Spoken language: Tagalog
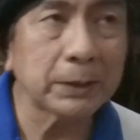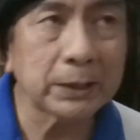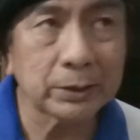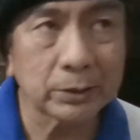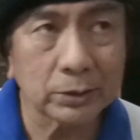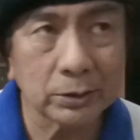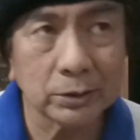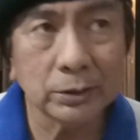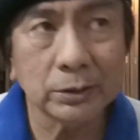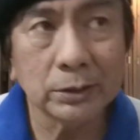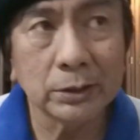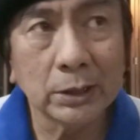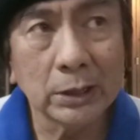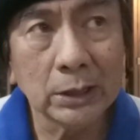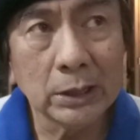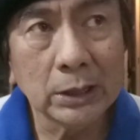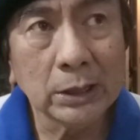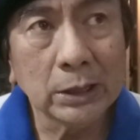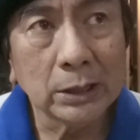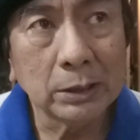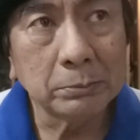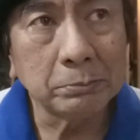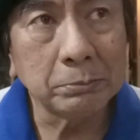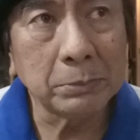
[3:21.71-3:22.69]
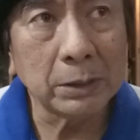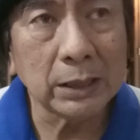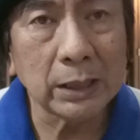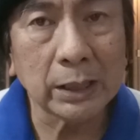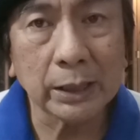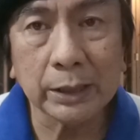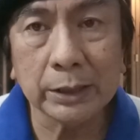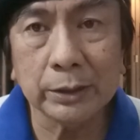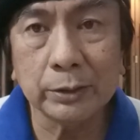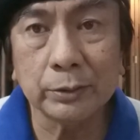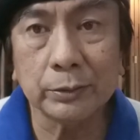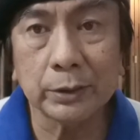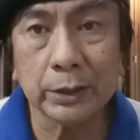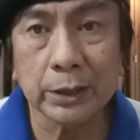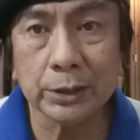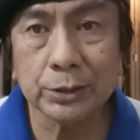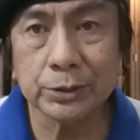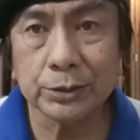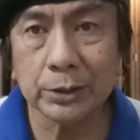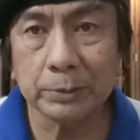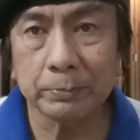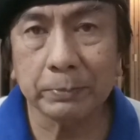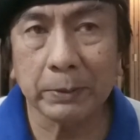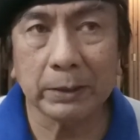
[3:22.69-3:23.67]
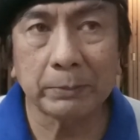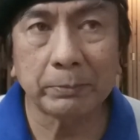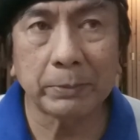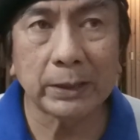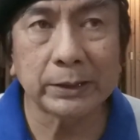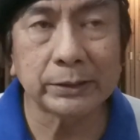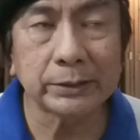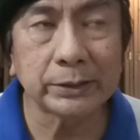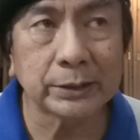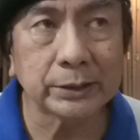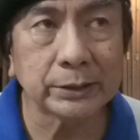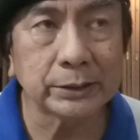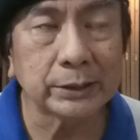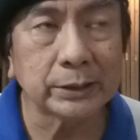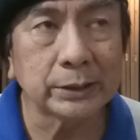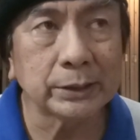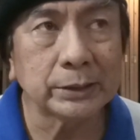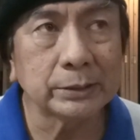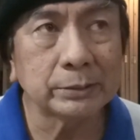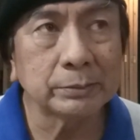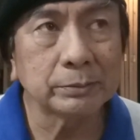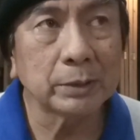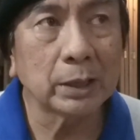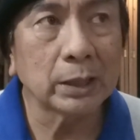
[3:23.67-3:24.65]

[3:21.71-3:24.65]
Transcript: Pero, malaki yung range eh, 500 eh,